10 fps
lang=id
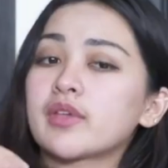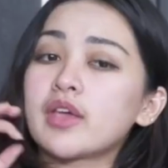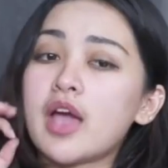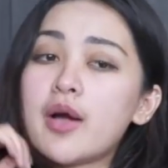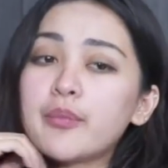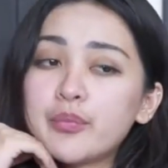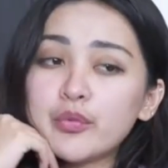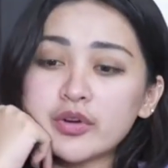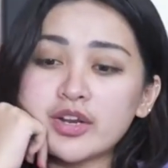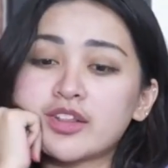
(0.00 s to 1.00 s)
Ya
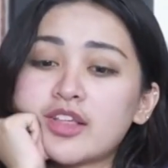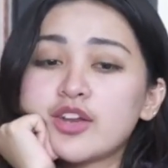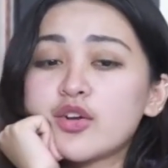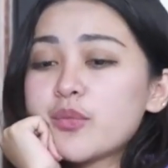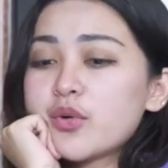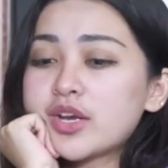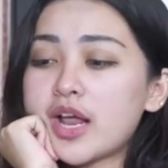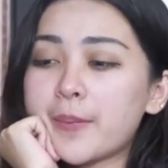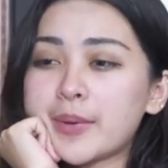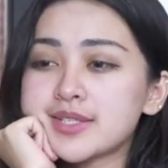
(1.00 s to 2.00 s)
ampun, dari tadi
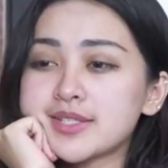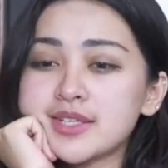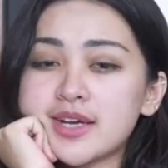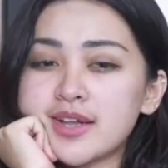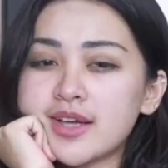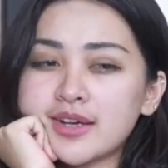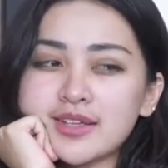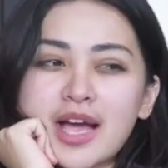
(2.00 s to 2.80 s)
ngomongin apa sih nggak ada yang